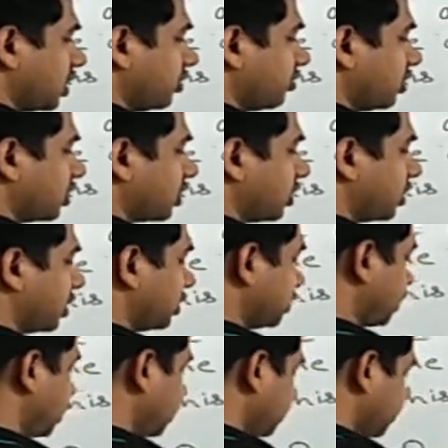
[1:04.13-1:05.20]
कन्वर्ट करना
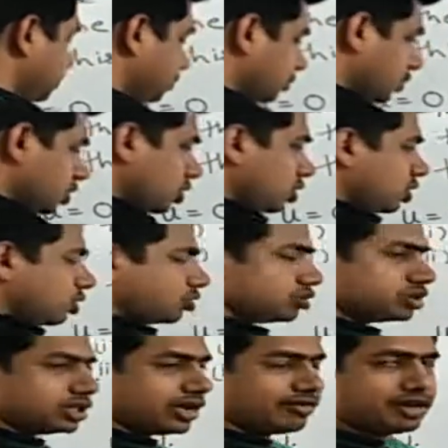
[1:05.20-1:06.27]
चाहिए तो
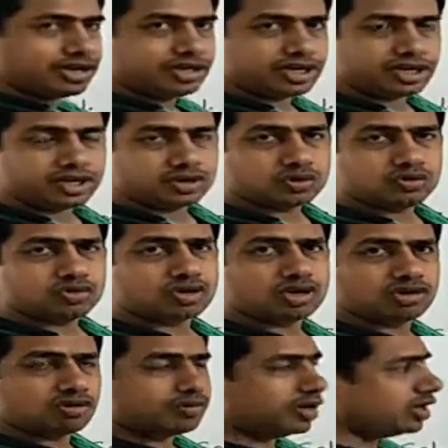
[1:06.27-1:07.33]
72
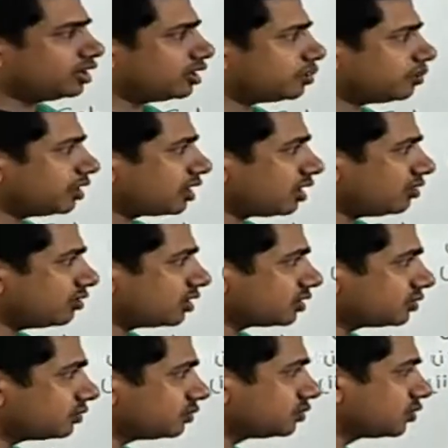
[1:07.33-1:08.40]
किलोमीटर पर
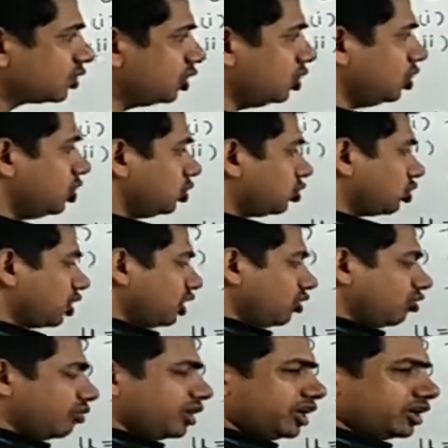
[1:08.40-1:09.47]
आवर तो
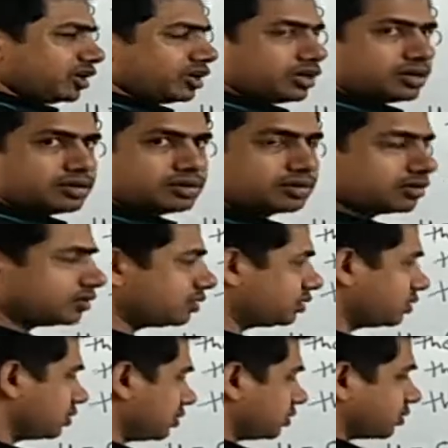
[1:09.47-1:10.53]
किलोमीटर
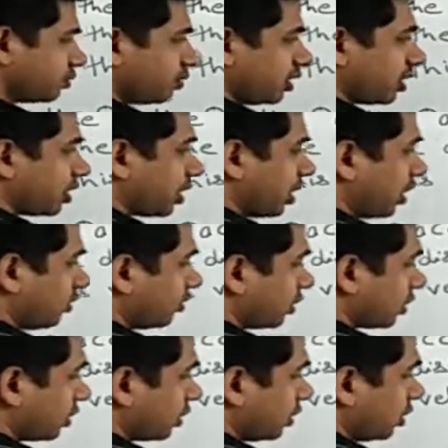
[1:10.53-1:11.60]
पर आवर
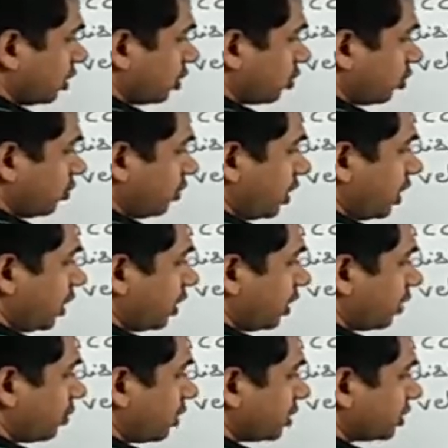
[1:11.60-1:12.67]
को
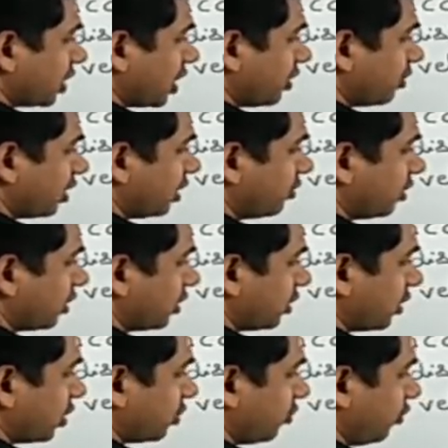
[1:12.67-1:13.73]
मीटर पर सेकंड में कन्वर्ट
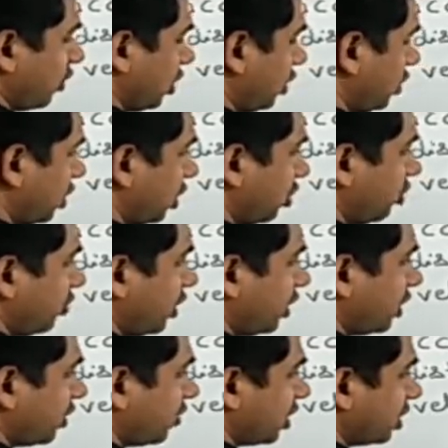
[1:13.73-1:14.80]
करना है तो वन
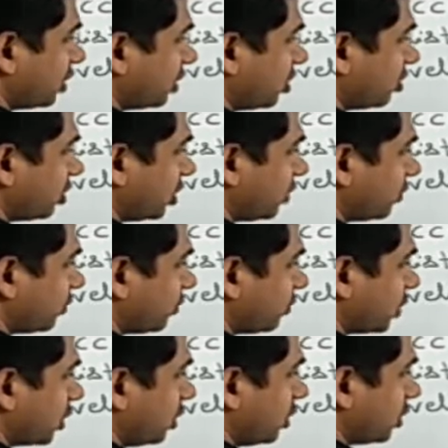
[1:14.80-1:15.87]
किलोमीटर में कितना होता है
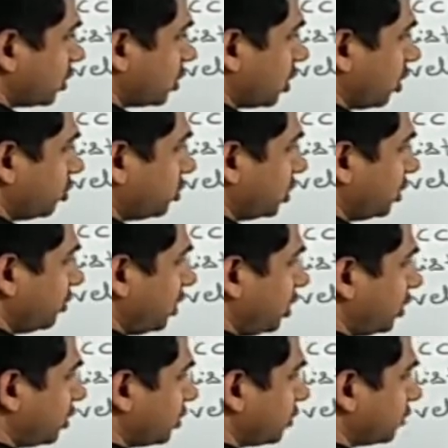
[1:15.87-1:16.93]
थाउजेंड
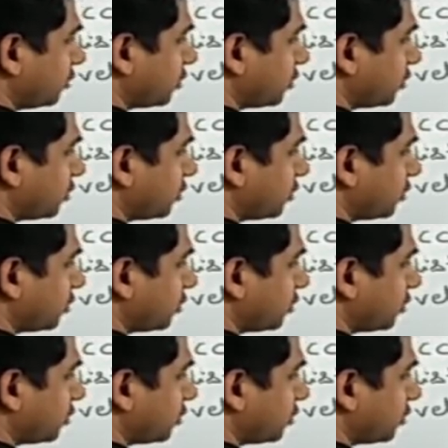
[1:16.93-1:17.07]
मीटर